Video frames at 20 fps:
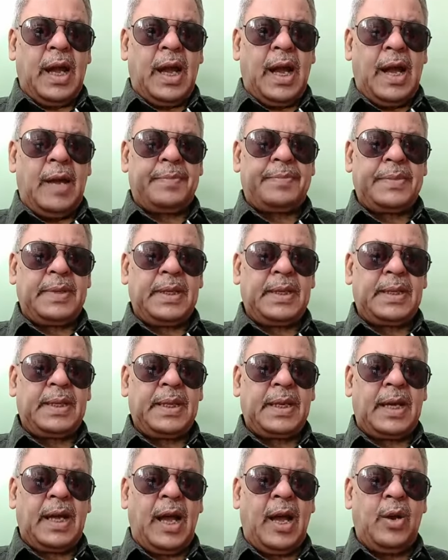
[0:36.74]
आपने
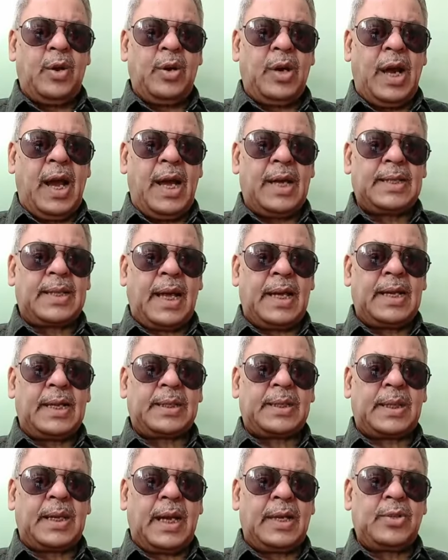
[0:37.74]
देखा होगा अदालत
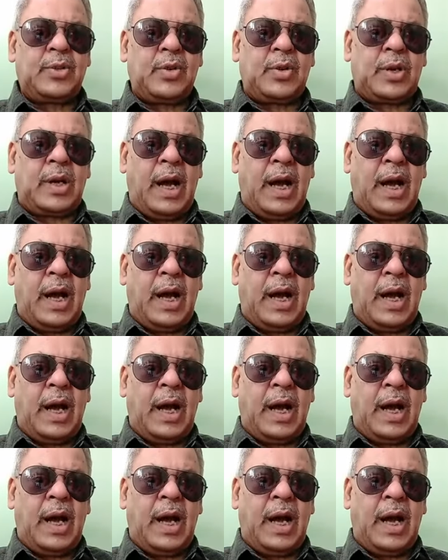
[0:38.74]
का जो